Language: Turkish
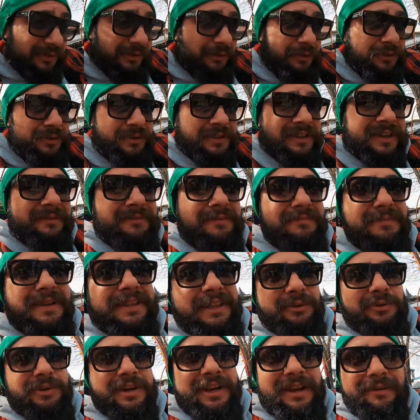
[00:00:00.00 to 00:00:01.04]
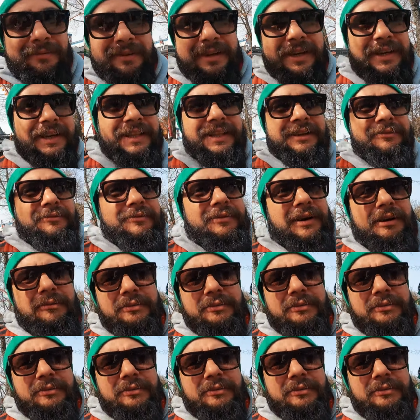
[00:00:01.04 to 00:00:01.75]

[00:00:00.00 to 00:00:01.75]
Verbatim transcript: Roller coaster'a binmeden uyanamayan adamım